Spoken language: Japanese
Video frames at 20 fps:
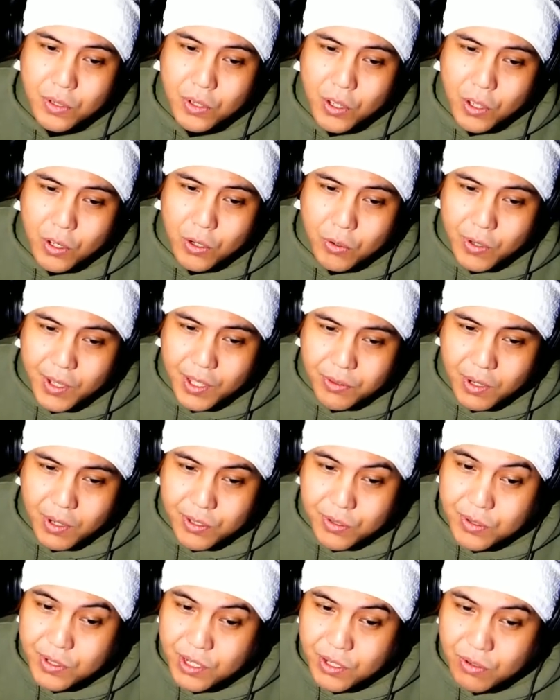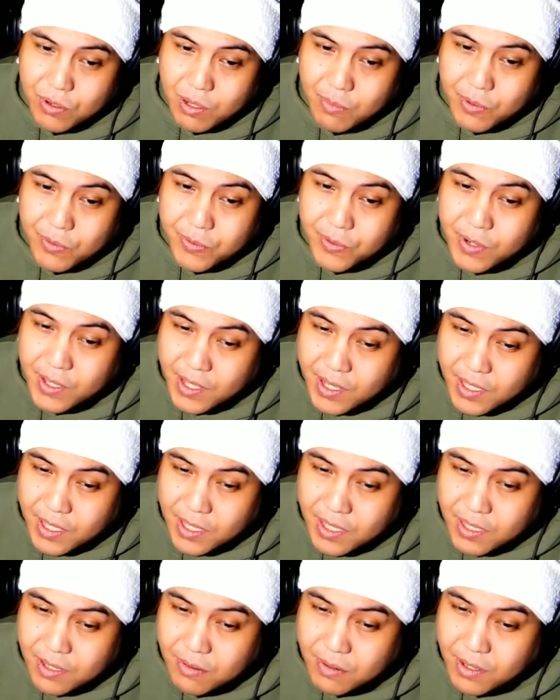親とか友人とかも触れないで
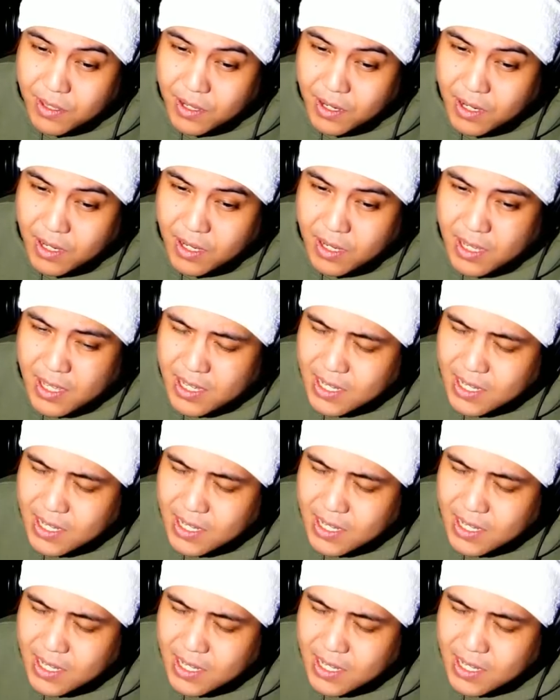いてくれたから